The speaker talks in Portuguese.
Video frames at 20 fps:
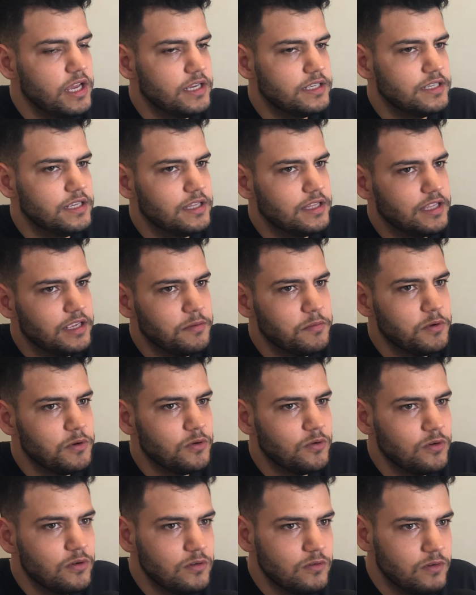que você
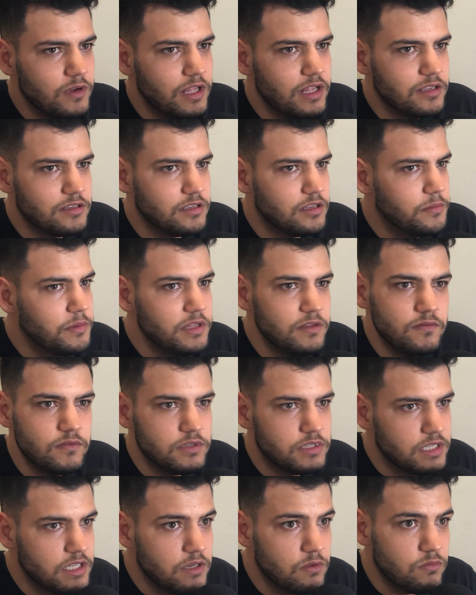terminou um relacionamento e
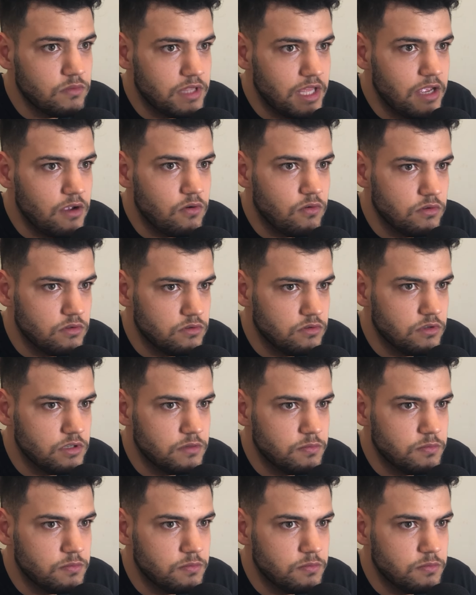você não tem condições